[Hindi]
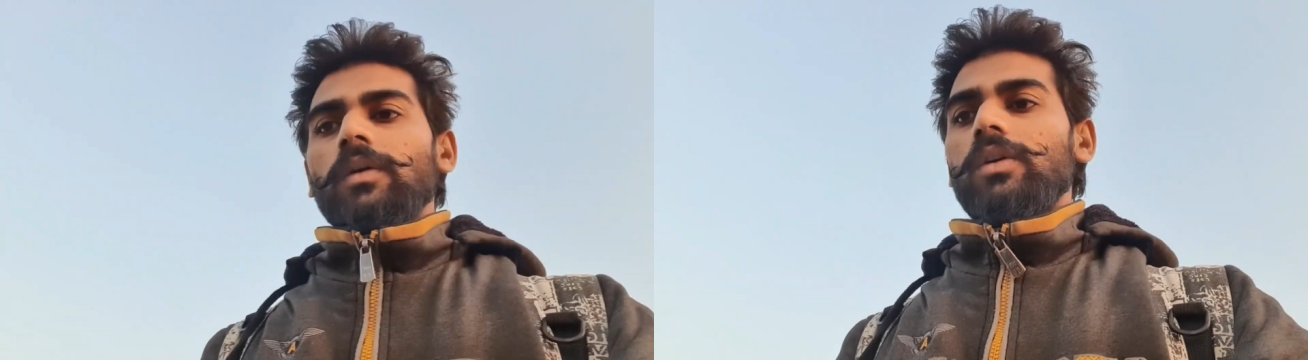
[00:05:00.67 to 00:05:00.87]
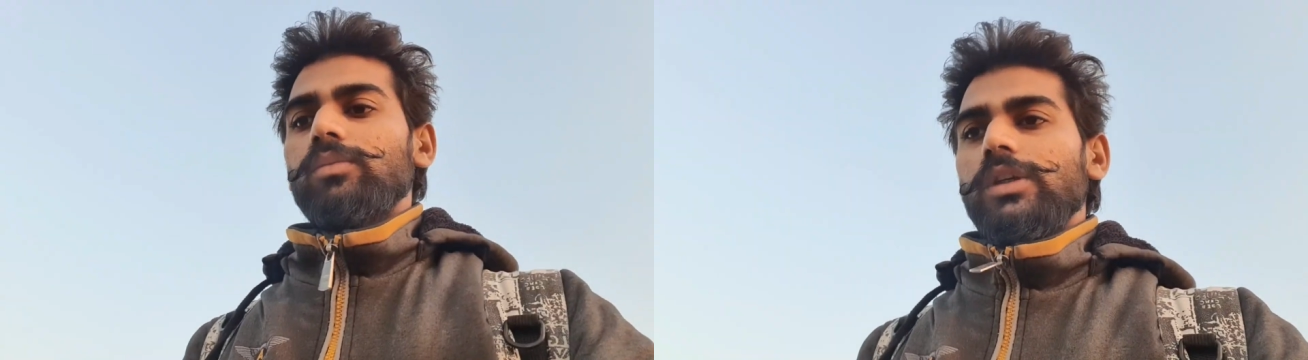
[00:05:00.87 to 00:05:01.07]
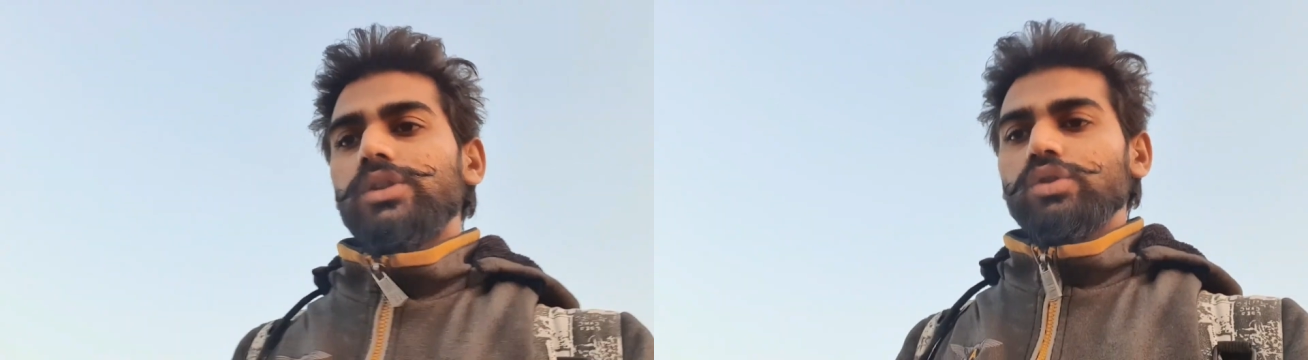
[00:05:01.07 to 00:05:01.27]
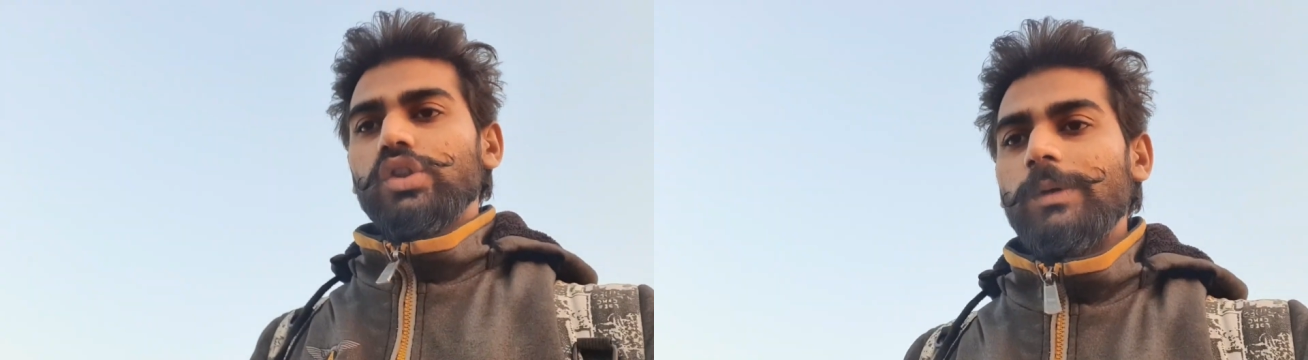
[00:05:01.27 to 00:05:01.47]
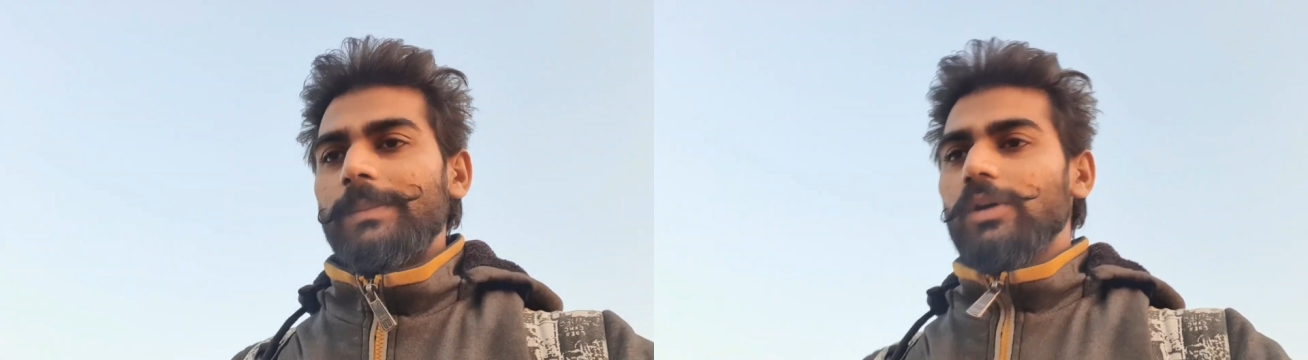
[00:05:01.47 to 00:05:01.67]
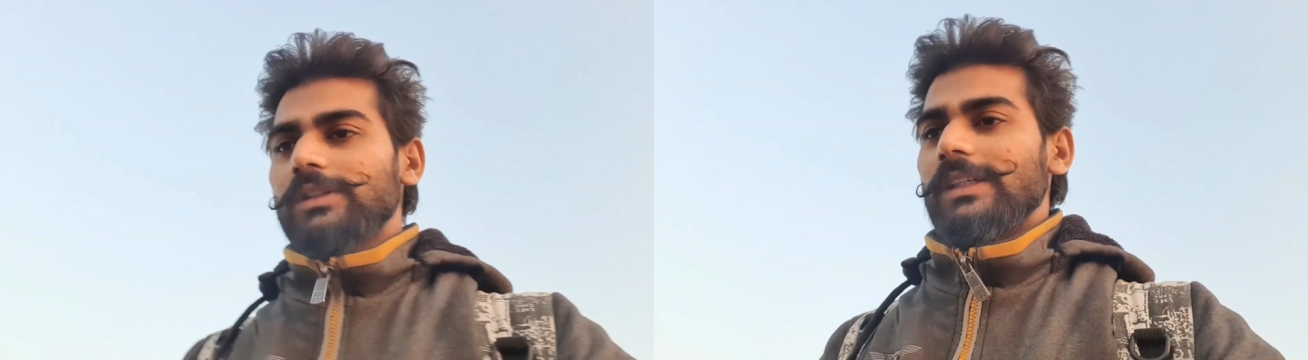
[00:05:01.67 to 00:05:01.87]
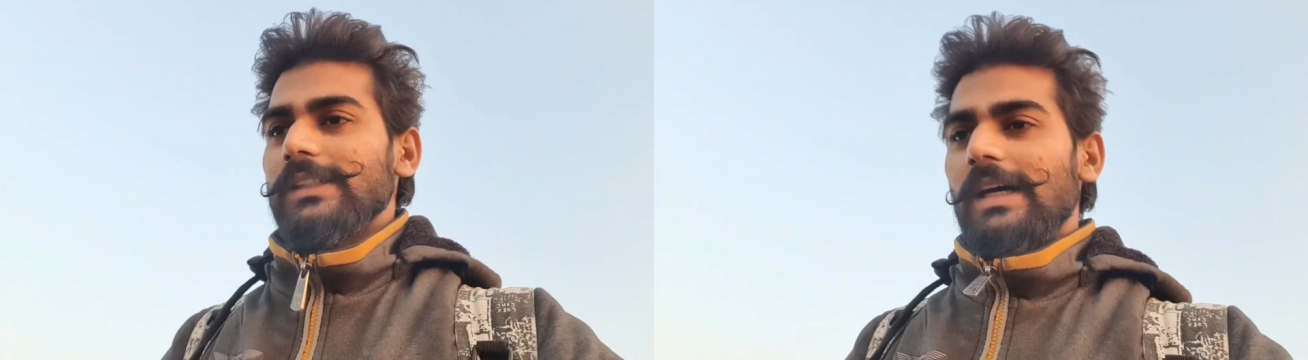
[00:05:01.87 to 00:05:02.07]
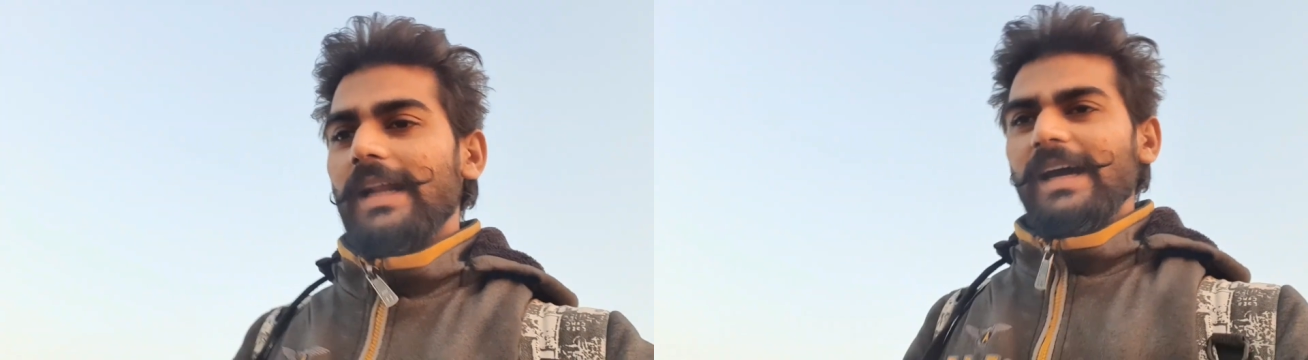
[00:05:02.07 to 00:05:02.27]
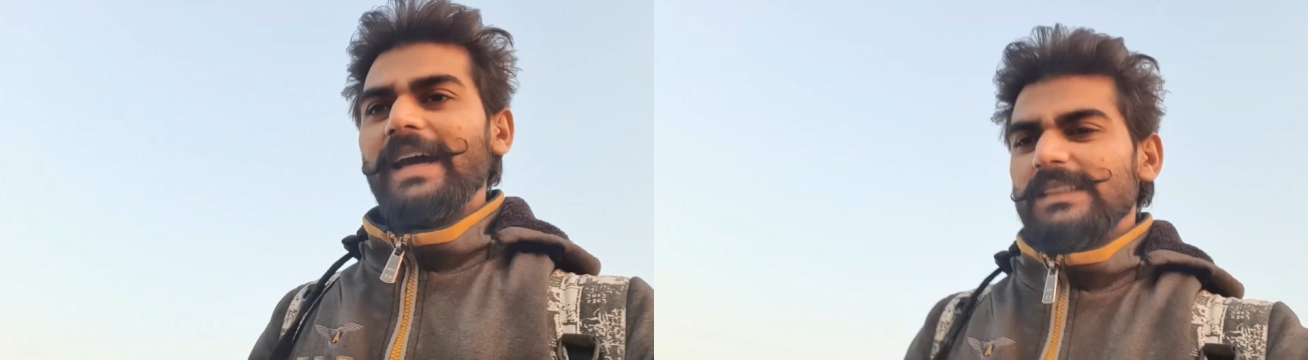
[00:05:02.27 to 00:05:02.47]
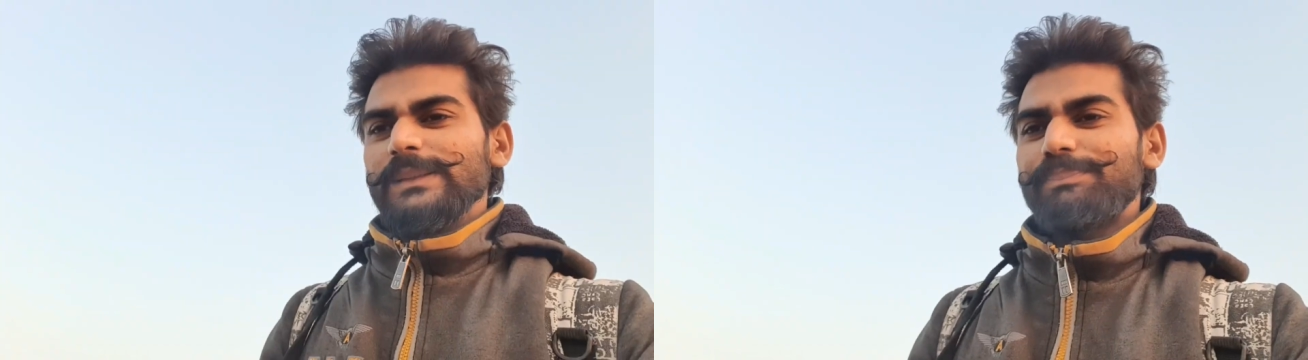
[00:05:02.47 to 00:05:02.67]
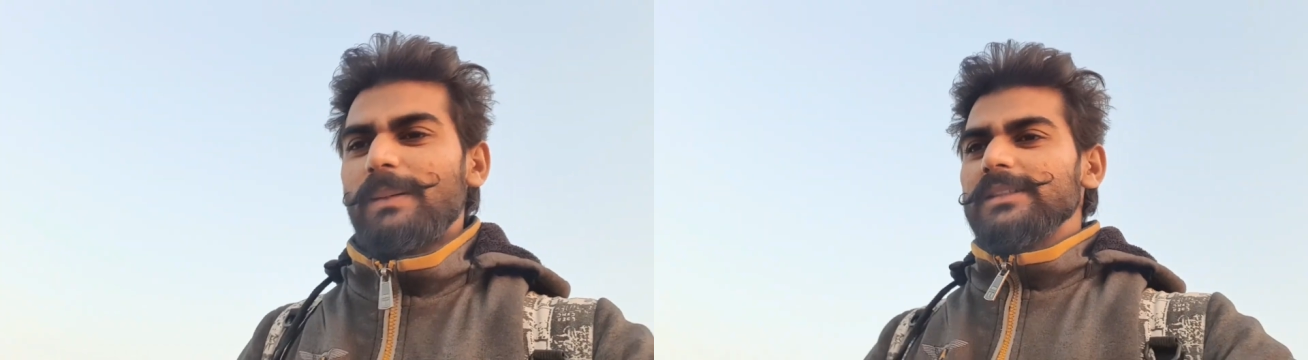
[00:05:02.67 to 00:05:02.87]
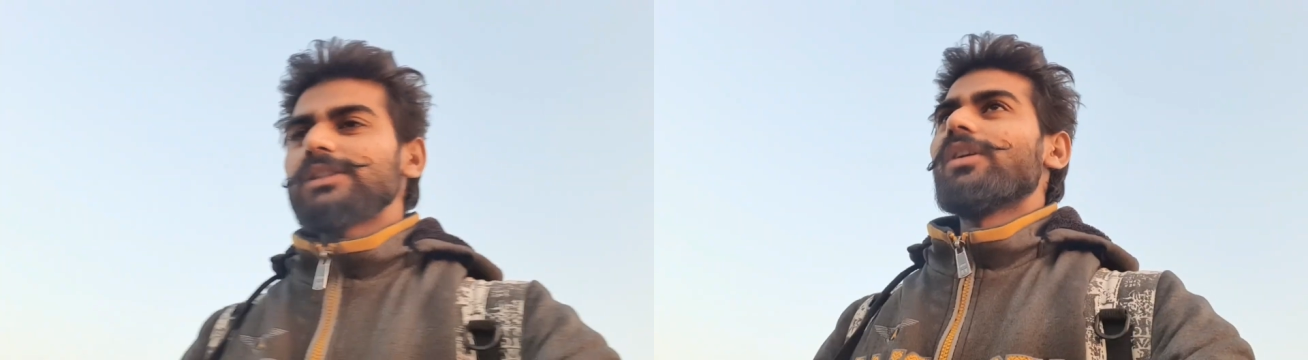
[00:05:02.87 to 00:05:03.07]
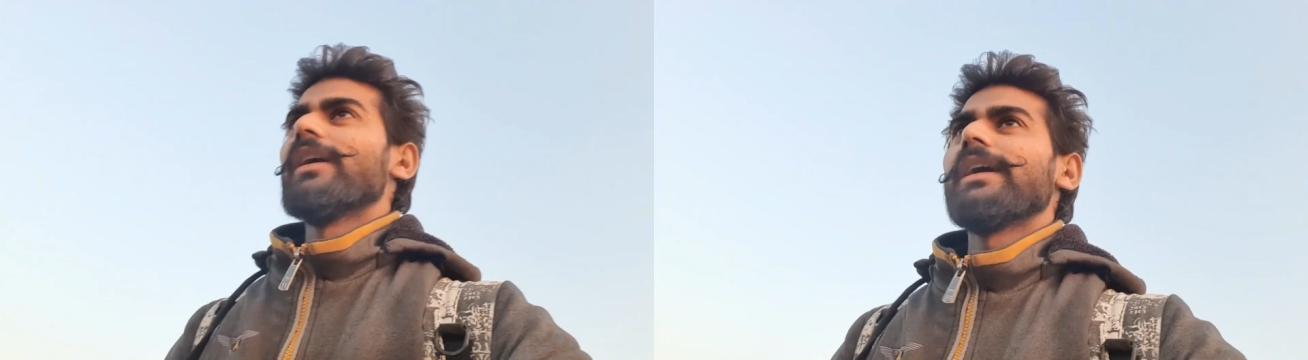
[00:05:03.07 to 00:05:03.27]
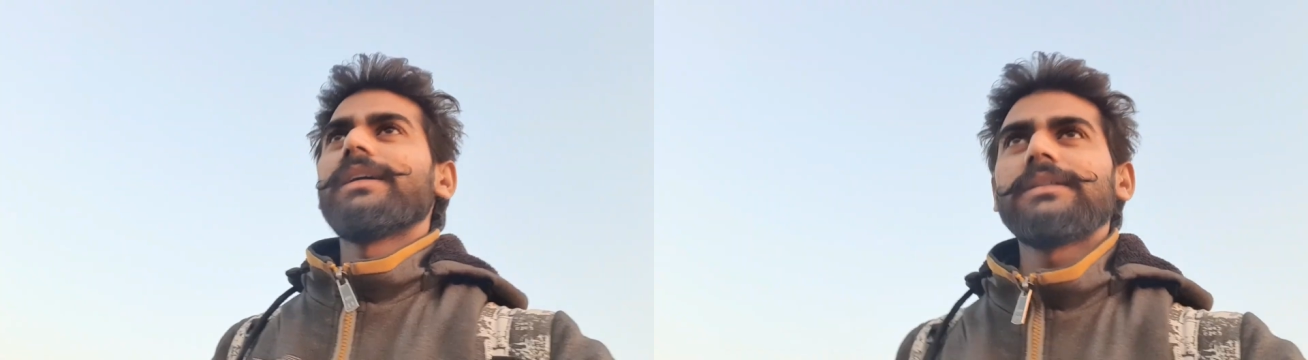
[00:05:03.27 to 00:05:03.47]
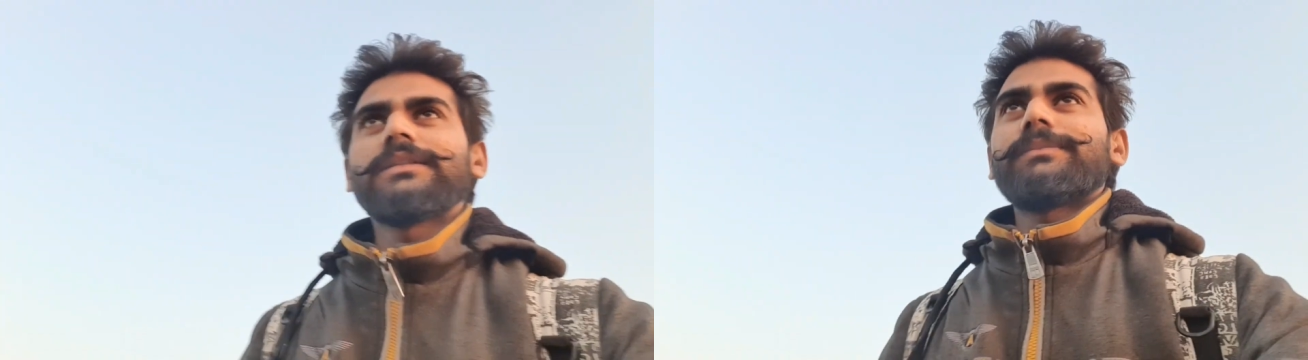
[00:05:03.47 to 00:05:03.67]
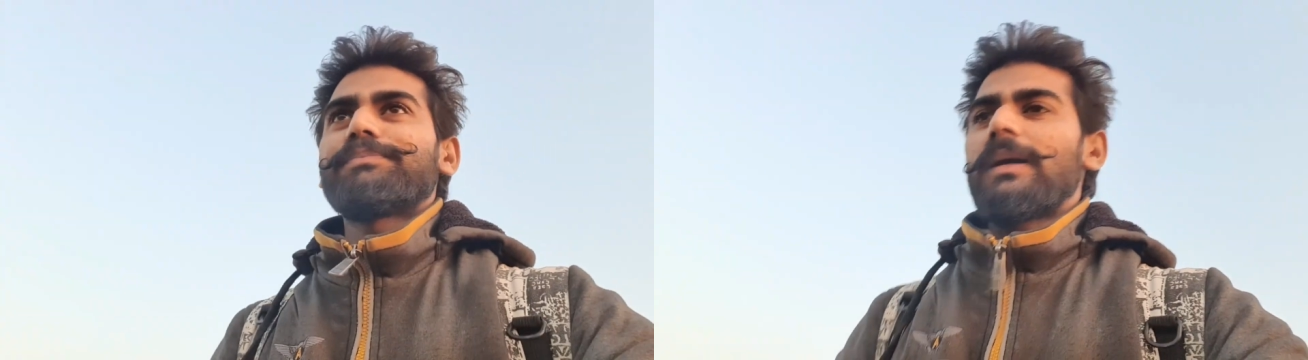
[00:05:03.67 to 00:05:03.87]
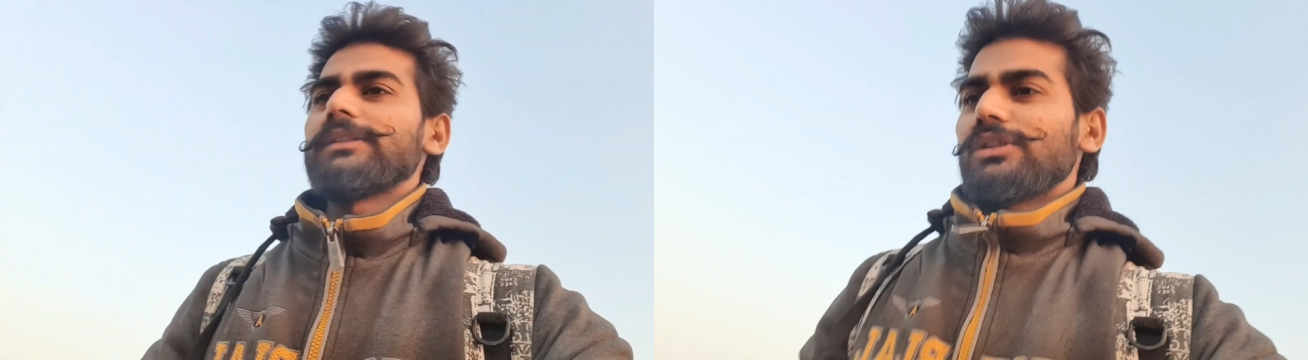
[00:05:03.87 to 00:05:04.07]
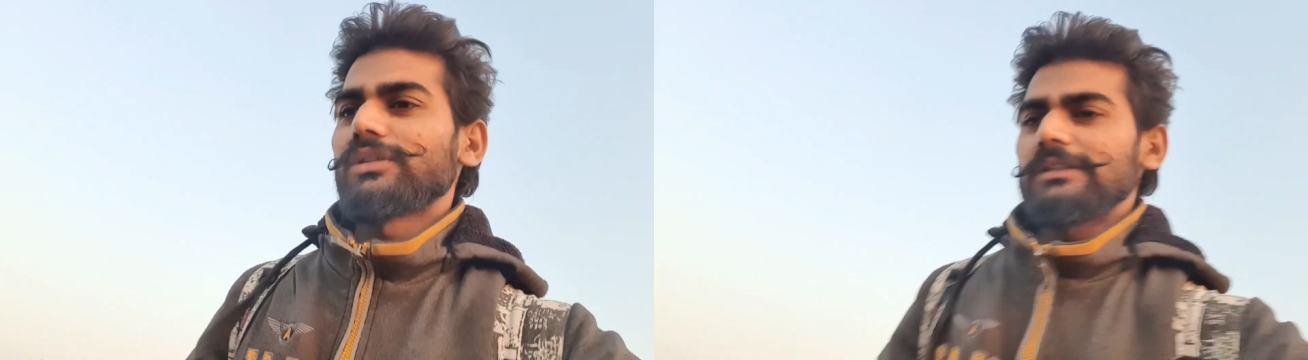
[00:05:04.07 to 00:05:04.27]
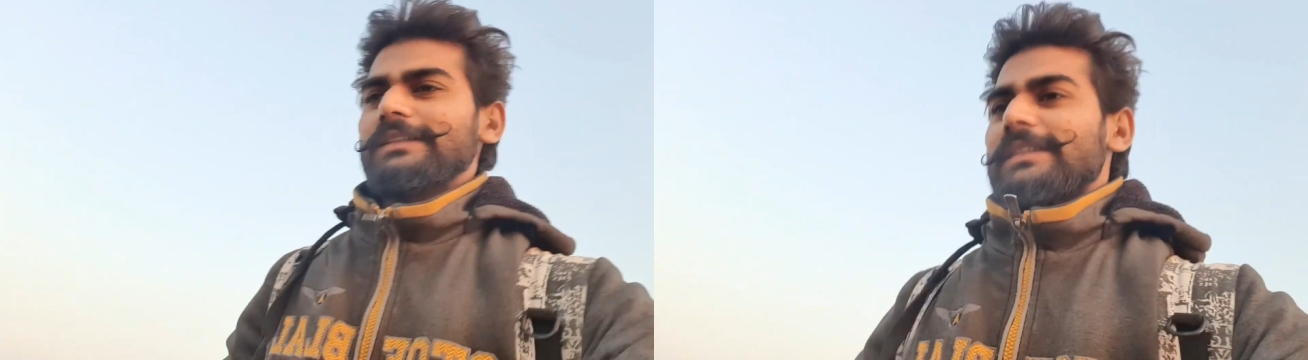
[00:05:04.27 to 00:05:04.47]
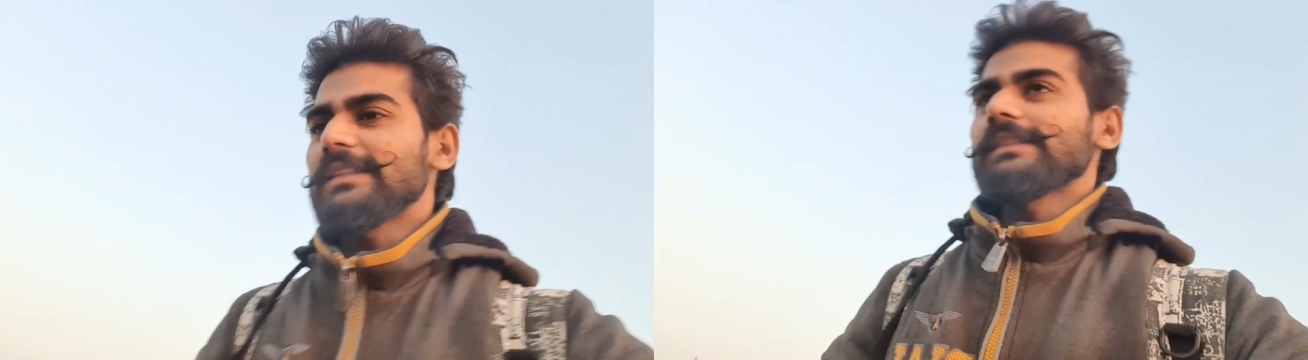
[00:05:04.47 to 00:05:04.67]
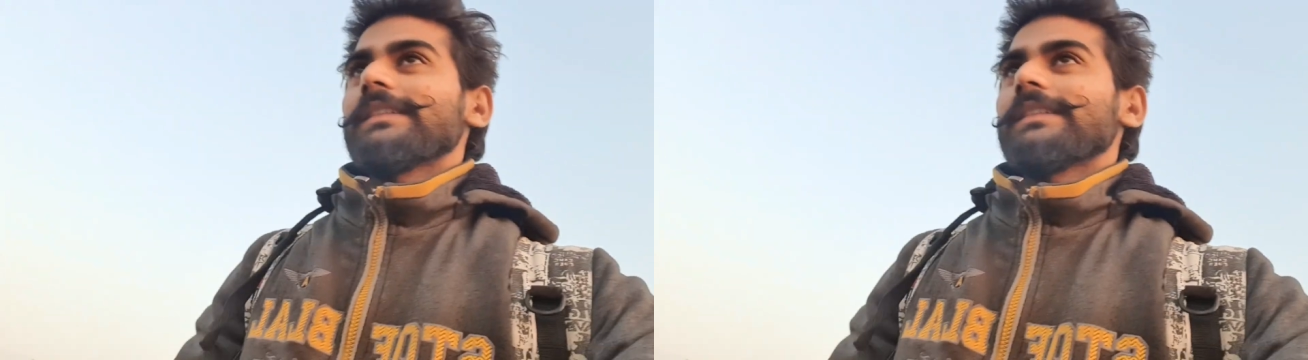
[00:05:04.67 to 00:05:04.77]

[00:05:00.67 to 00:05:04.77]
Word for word: हूँ और मुझे सुसु भी बहुत तेज़ आ रहा है और बचो है, बचो है।